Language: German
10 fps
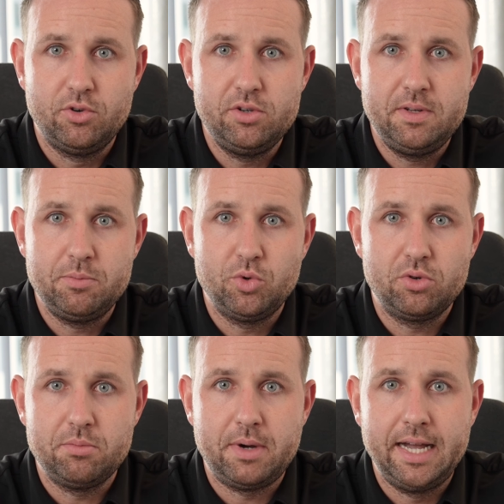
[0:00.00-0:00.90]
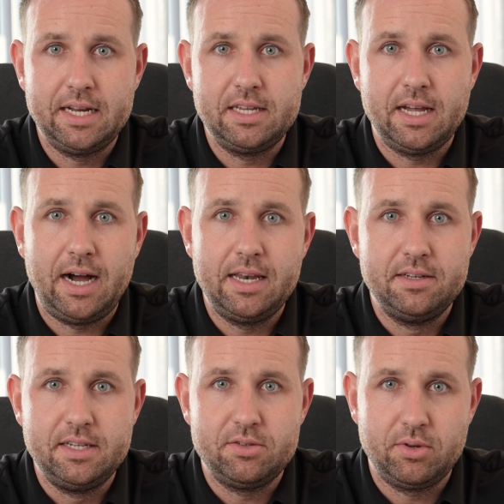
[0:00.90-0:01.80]
wollen wir im Grunde genommen eigentlich alle
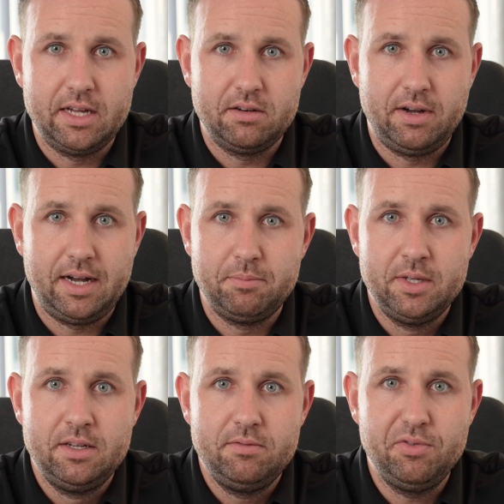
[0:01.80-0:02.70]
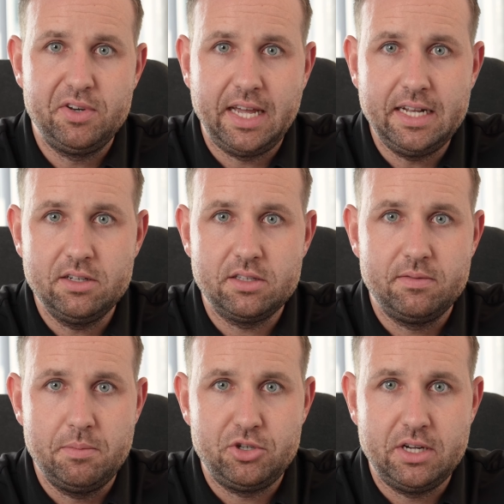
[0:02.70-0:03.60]
nicht so gerne wahrhaben. Wir verdrängen es,
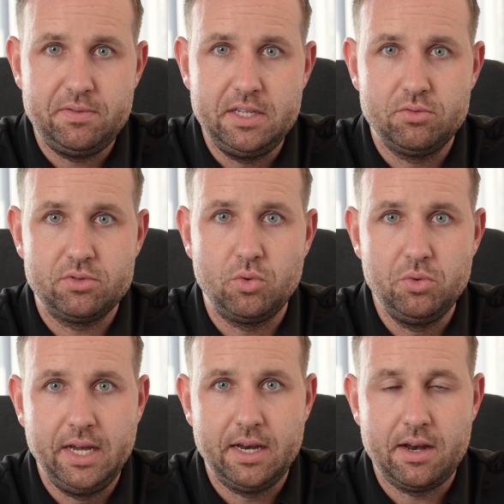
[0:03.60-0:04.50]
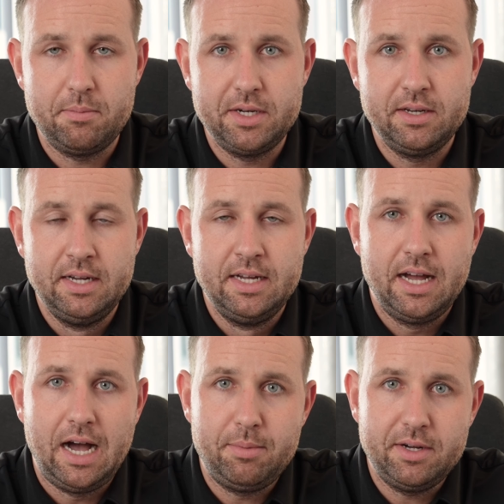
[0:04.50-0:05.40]
wir beschäftigen uns ungern damit,
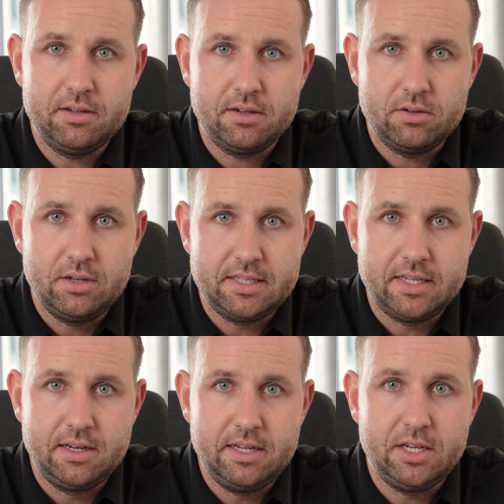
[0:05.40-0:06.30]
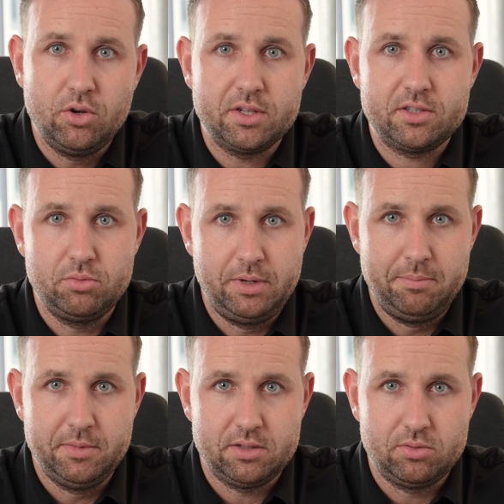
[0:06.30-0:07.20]
aber letztendlich gehört es zum
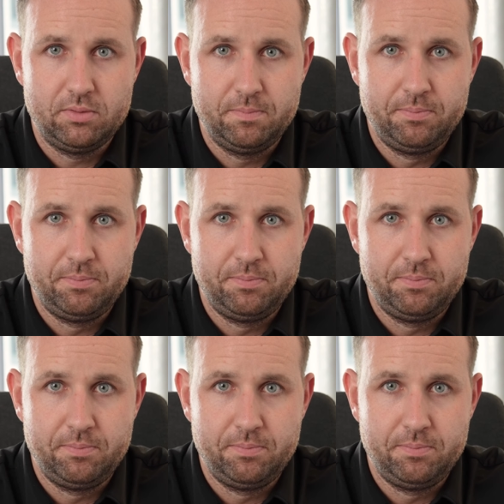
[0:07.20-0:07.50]
Leben dazu.